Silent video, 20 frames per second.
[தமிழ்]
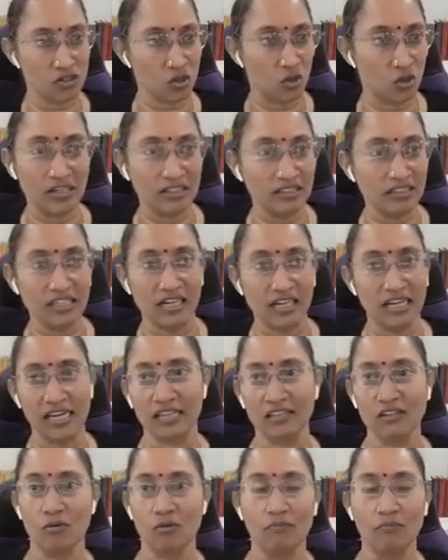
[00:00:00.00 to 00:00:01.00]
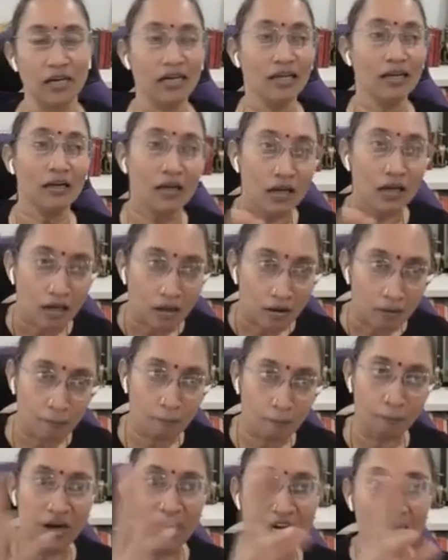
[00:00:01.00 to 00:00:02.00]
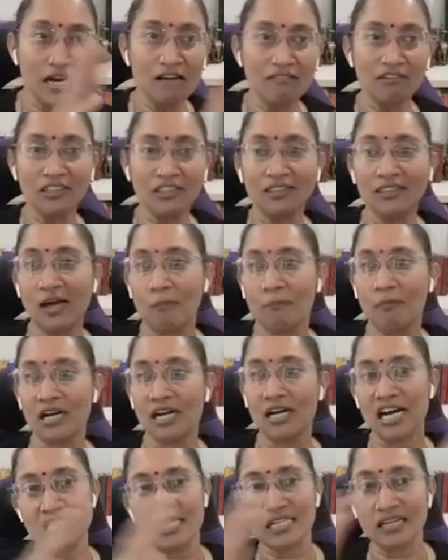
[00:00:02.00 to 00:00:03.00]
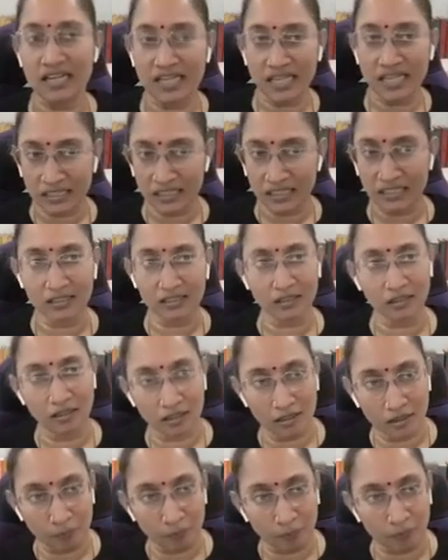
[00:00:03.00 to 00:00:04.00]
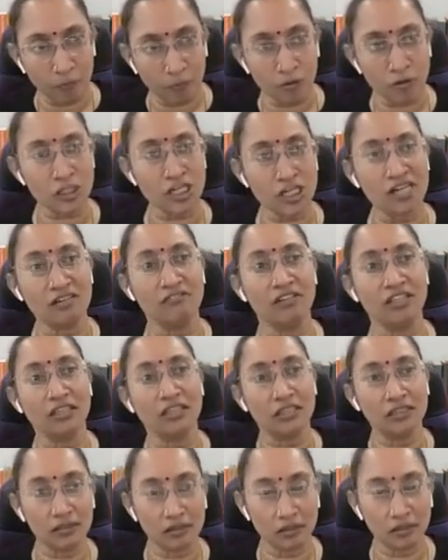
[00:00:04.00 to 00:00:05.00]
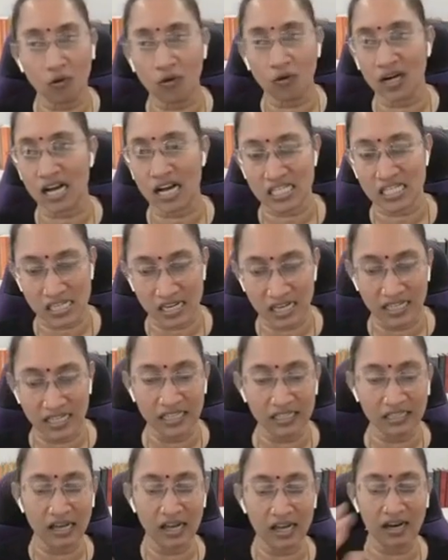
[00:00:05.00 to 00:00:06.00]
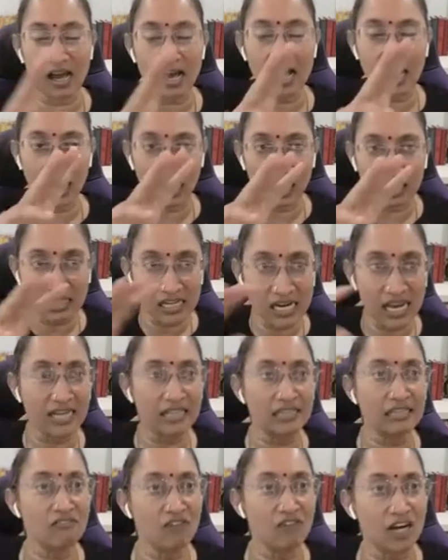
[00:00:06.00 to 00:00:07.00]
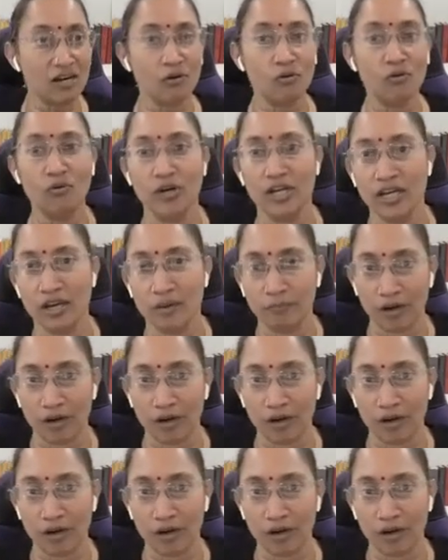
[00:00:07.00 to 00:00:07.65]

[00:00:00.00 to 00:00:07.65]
சொல்றது கிடையாது ரொம்ப பெண்ணு வந்து அப்பர் காஸ்ட்ல இருந்து புருஷன் வந்து லோவர் காஸ்ட்ல இருந்தான்னா அதுல இருந்து வரக்கூடிய